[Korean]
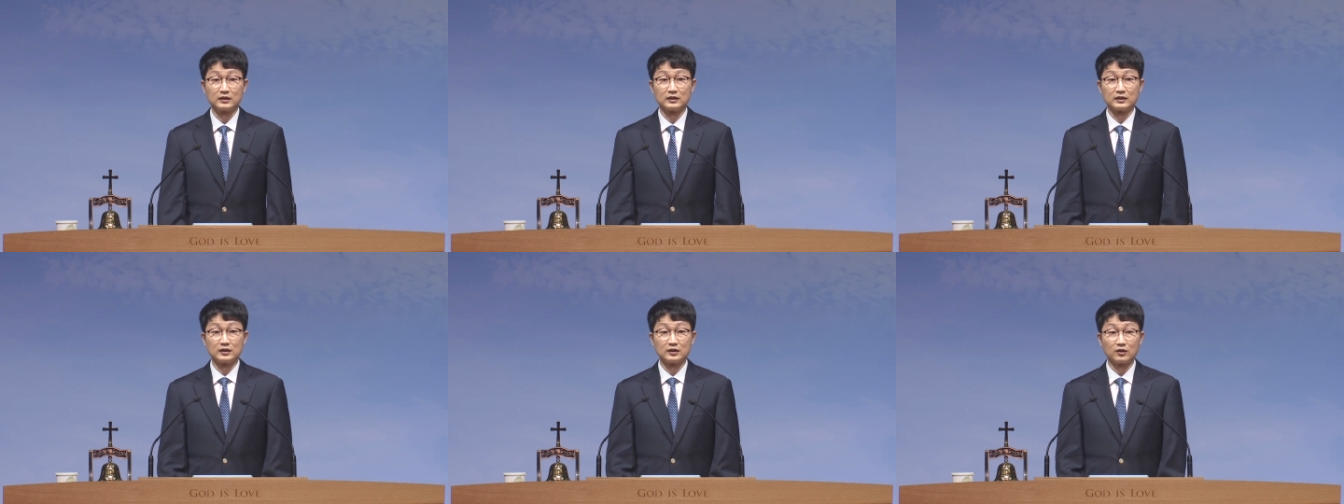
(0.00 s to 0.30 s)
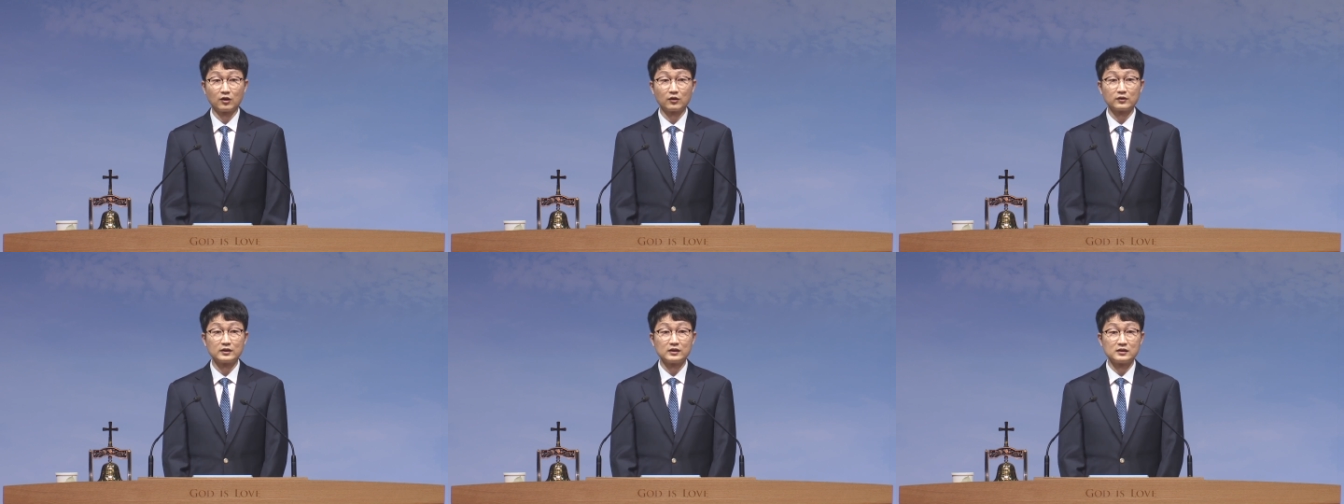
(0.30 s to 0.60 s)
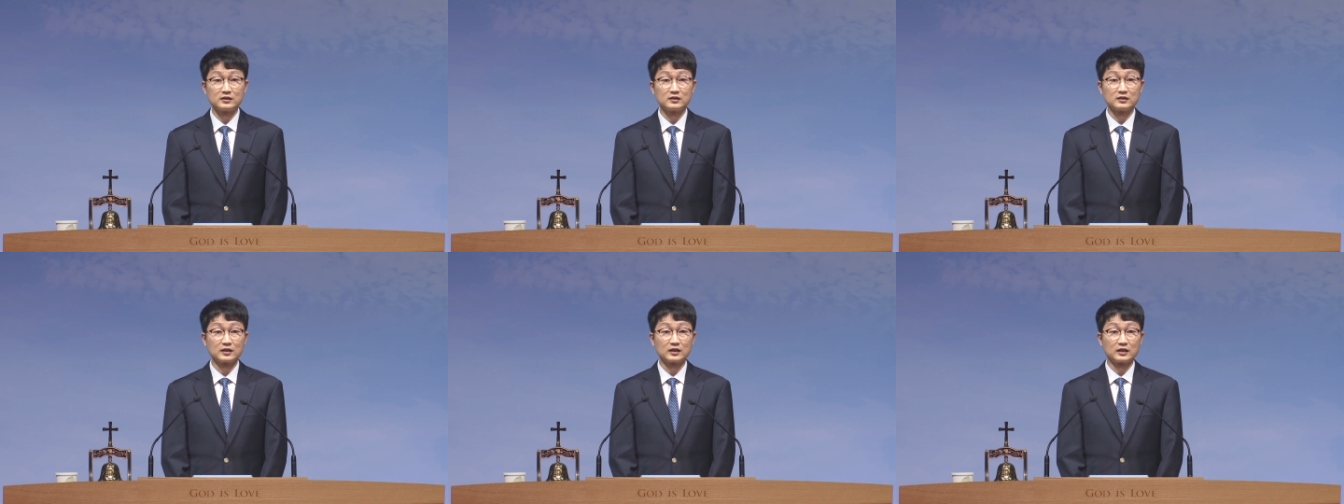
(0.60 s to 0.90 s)
이런
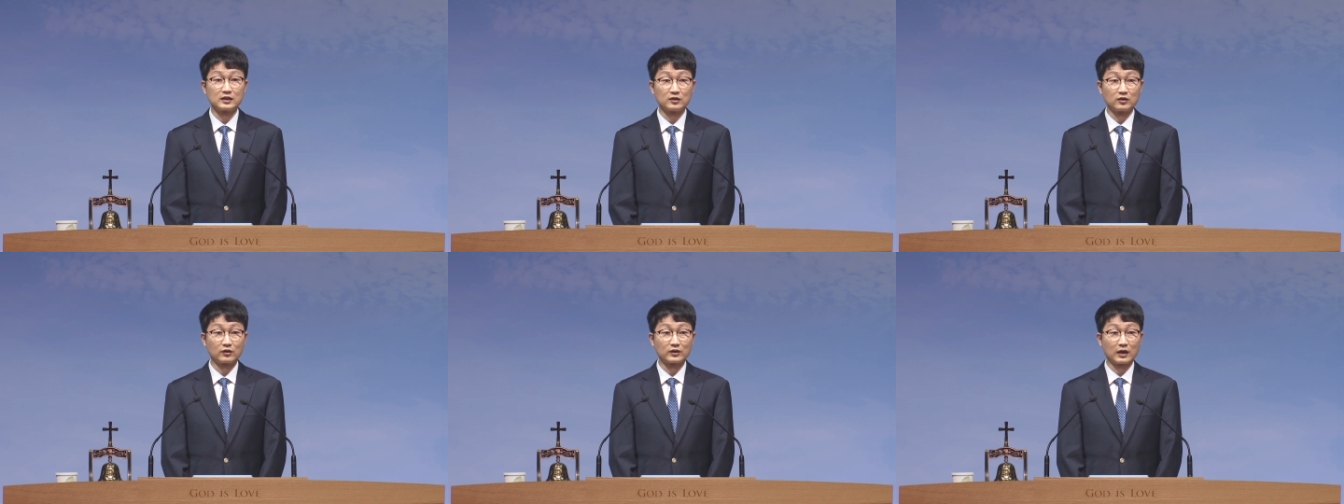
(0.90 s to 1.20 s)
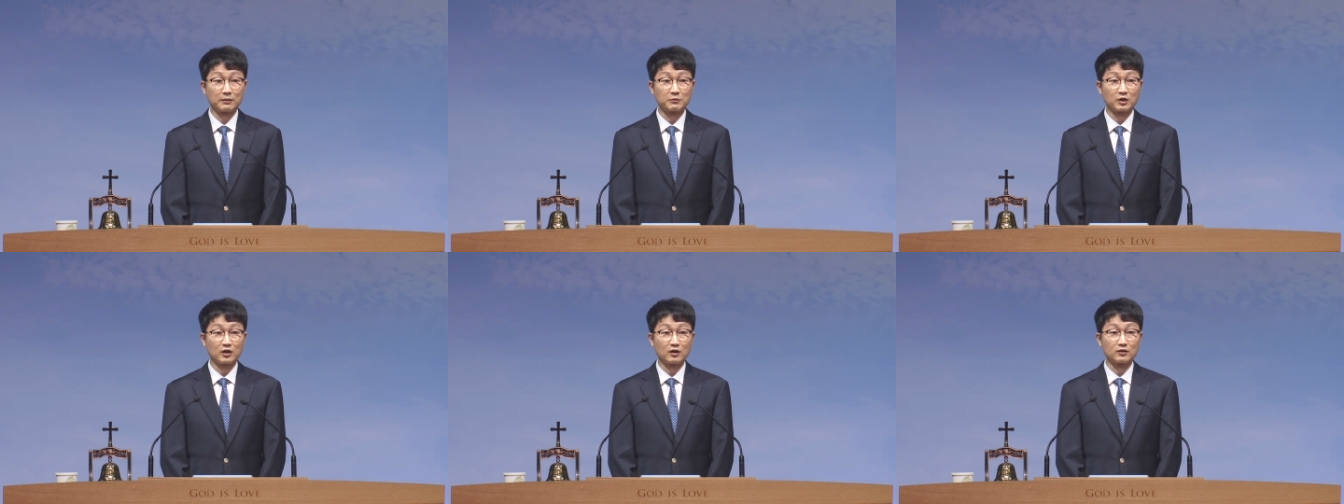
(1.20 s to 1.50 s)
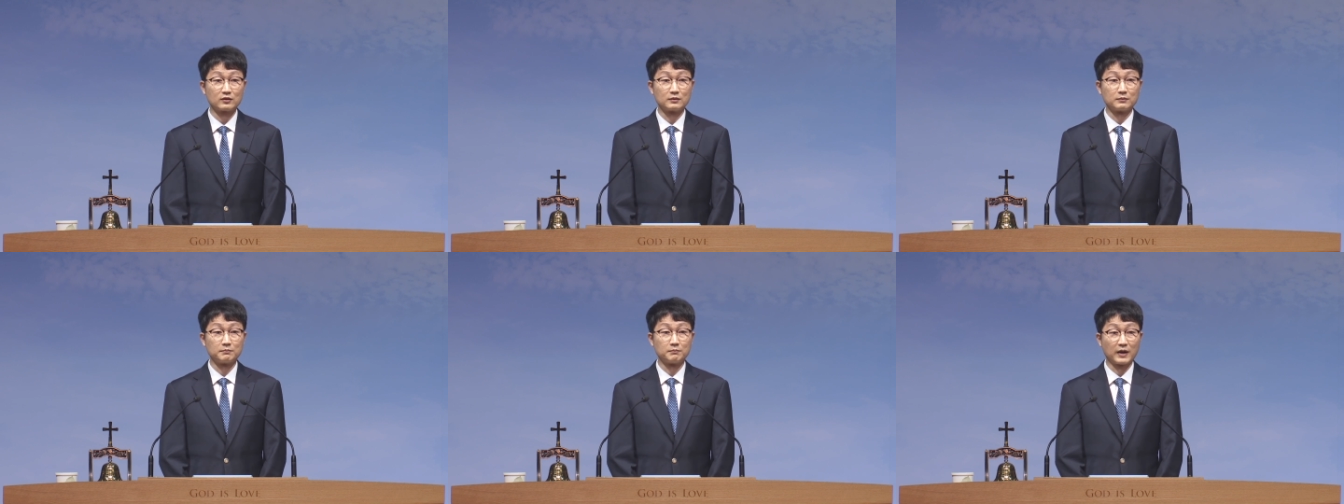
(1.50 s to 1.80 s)
일들이
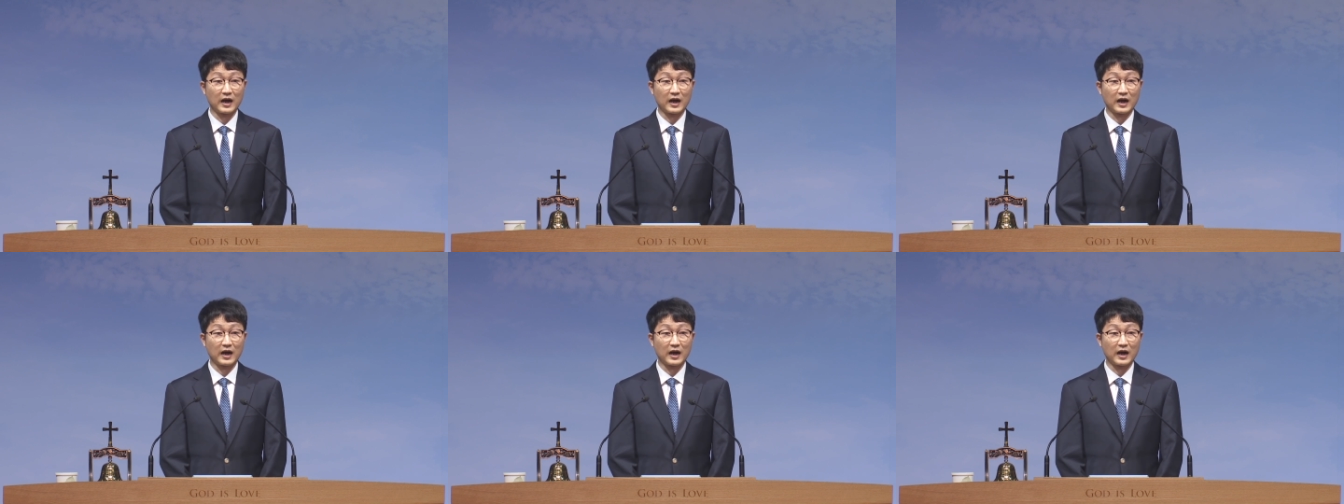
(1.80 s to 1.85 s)
일어나면